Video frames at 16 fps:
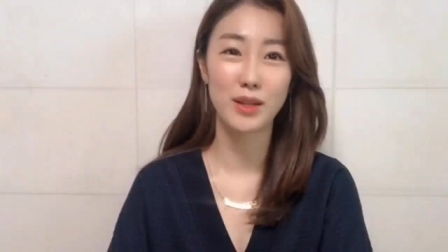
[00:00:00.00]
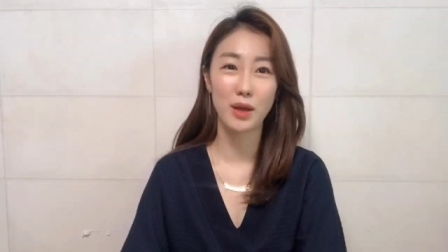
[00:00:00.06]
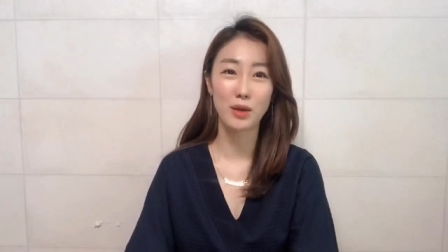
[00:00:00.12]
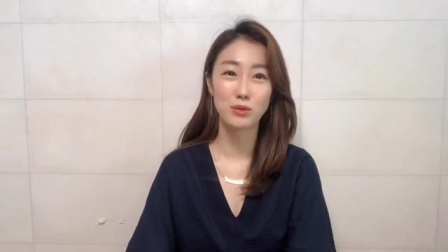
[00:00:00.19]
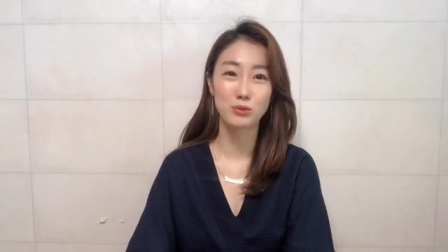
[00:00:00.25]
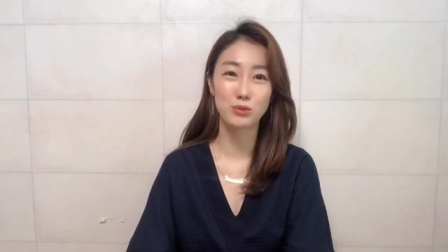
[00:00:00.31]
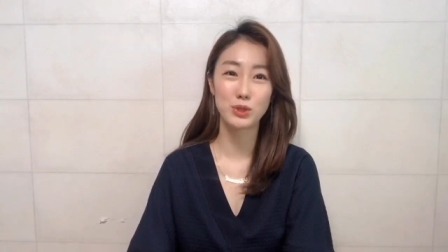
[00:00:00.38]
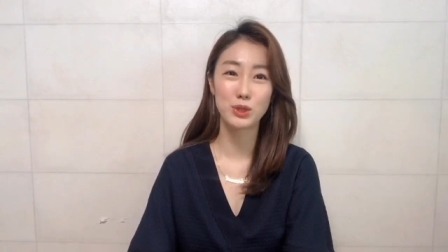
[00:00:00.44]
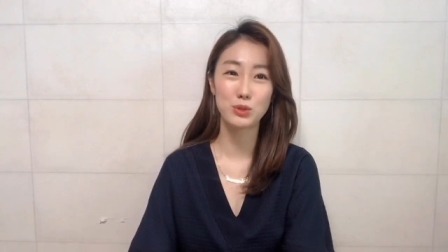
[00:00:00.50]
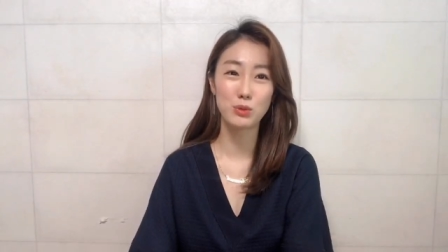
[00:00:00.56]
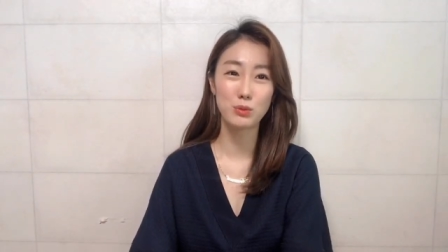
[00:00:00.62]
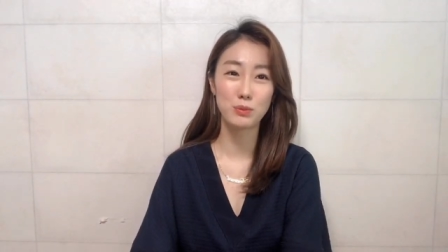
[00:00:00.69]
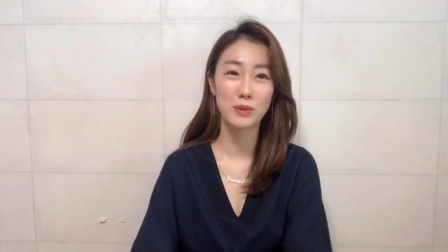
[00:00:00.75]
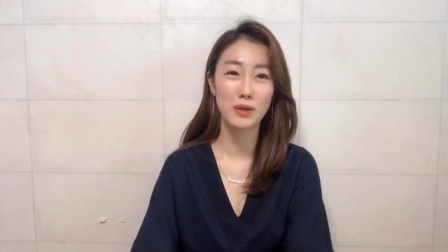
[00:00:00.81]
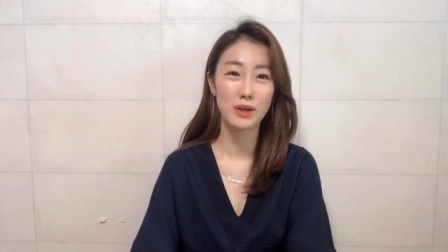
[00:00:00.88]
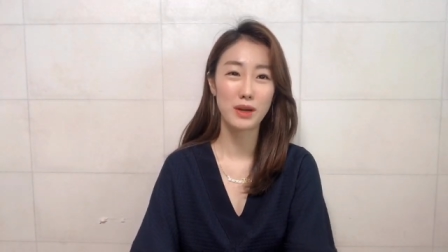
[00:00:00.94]
네, 우리
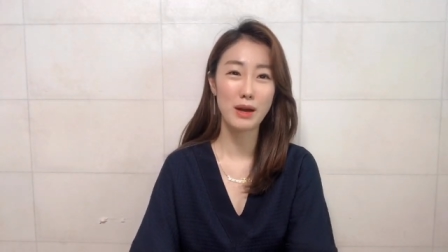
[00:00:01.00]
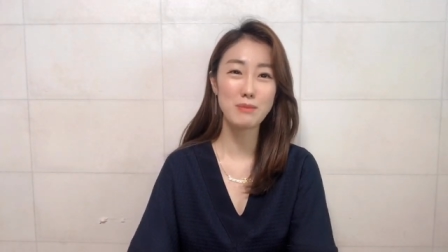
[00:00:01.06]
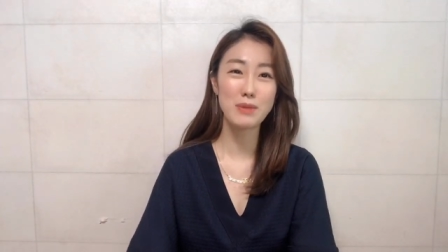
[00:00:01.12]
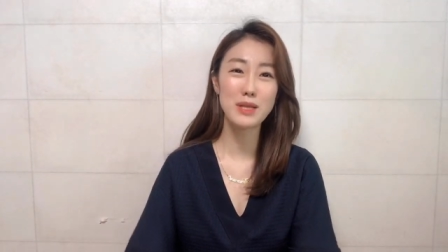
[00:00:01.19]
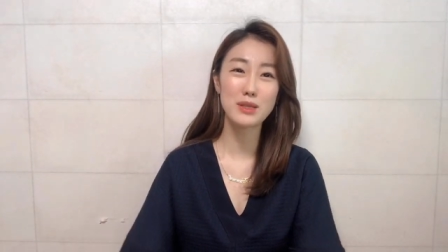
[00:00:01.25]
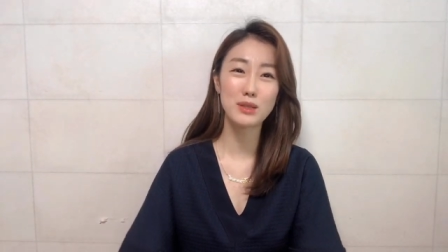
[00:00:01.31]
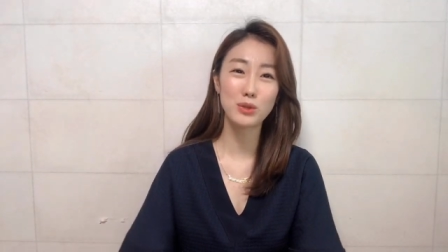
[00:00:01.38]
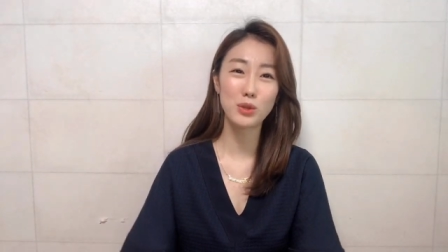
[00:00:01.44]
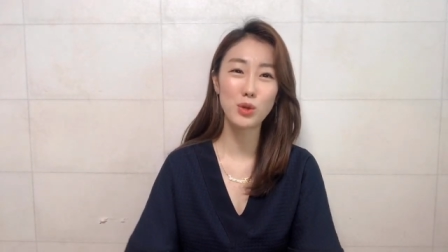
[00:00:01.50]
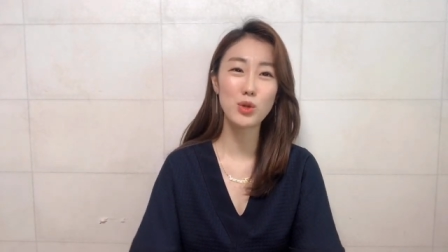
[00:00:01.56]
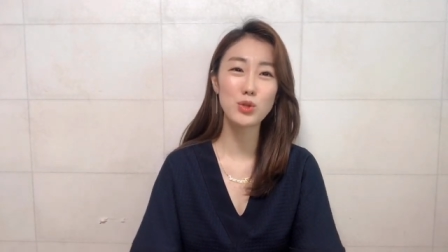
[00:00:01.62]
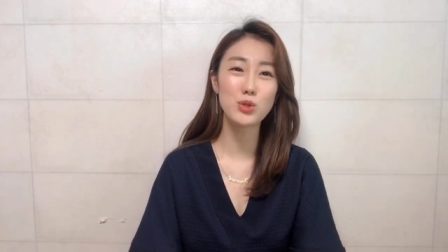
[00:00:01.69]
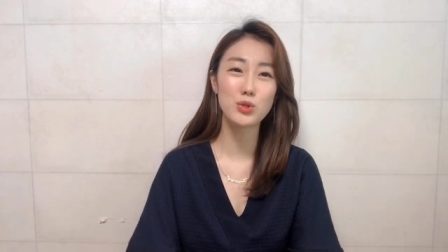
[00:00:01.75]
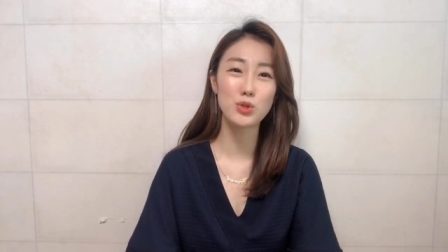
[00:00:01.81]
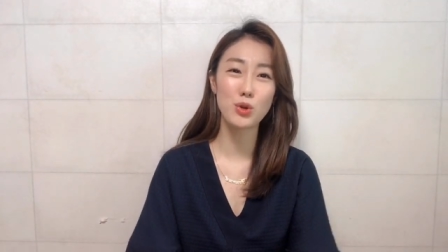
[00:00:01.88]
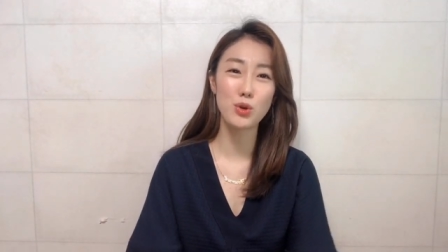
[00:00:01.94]
좀 한 발짝
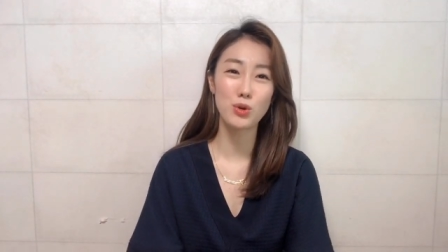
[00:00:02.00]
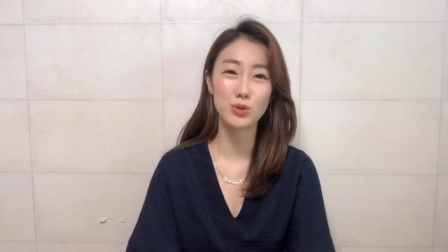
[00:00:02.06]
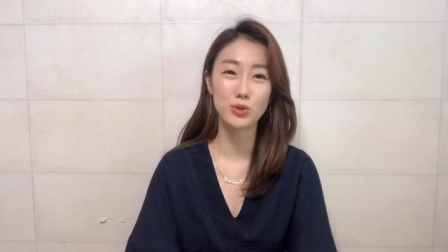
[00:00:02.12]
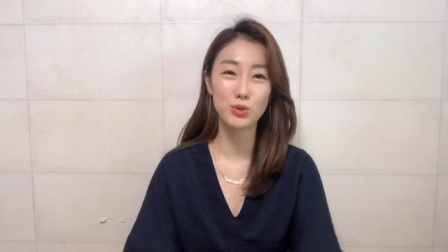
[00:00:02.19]
떨어져서